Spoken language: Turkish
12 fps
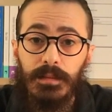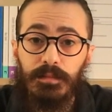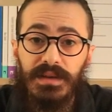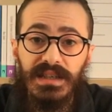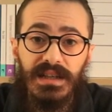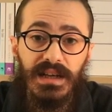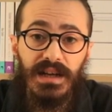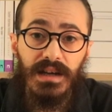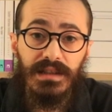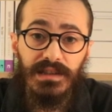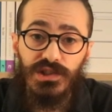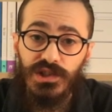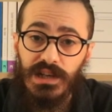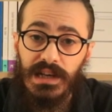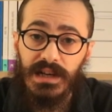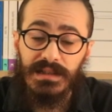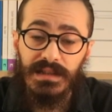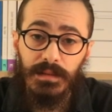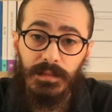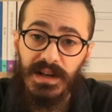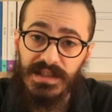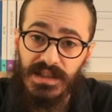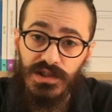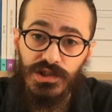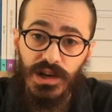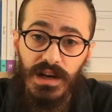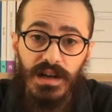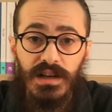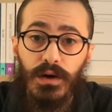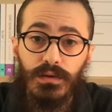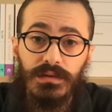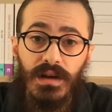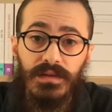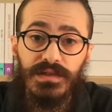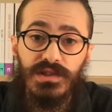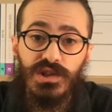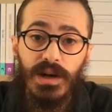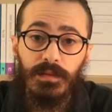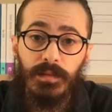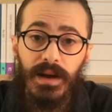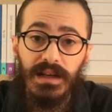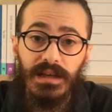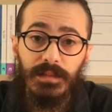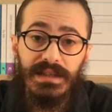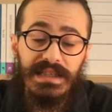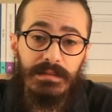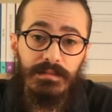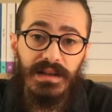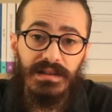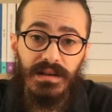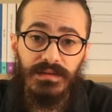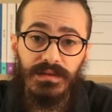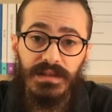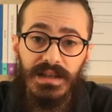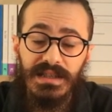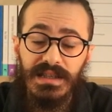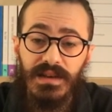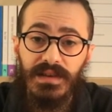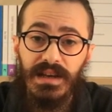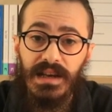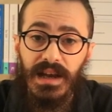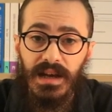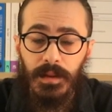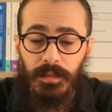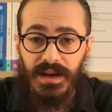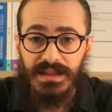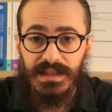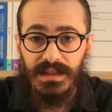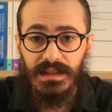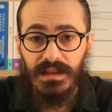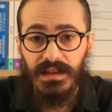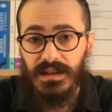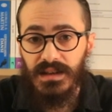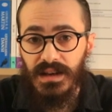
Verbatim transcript: bir dakika adlı şiirle katılıp kazanınca Faruk Nafiz Çamlıbel gibi isimler tarafından sevgiyle bahsedildi.